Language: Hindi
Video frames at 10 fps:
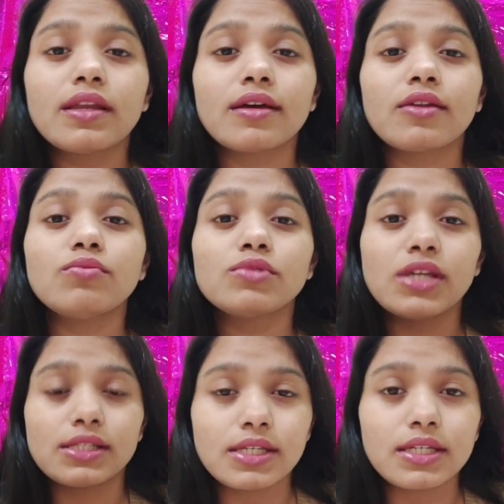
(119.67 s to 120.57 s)
रख रही हूँ मुझे
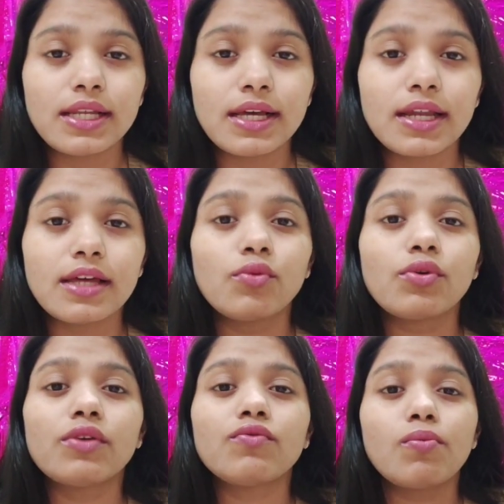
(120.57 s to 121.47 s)
अच्छा नहीं लग रहा
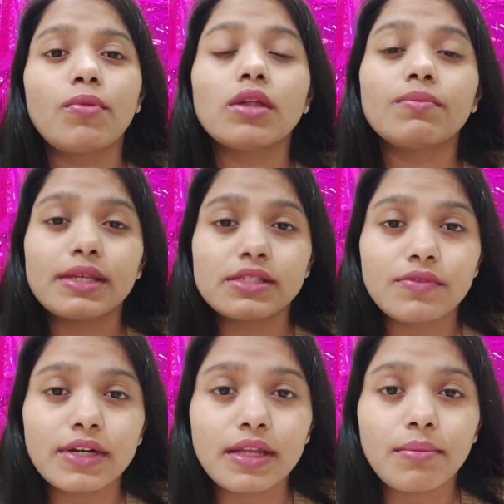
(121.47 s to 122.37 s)
क्योंकि वो बहुत बेस्ट
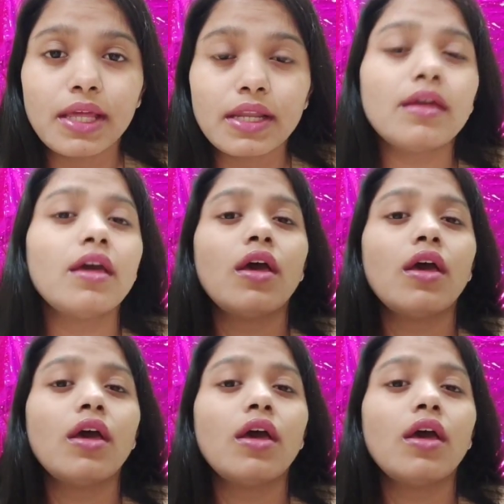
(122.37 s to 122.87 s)
फ्रेंड है मेरी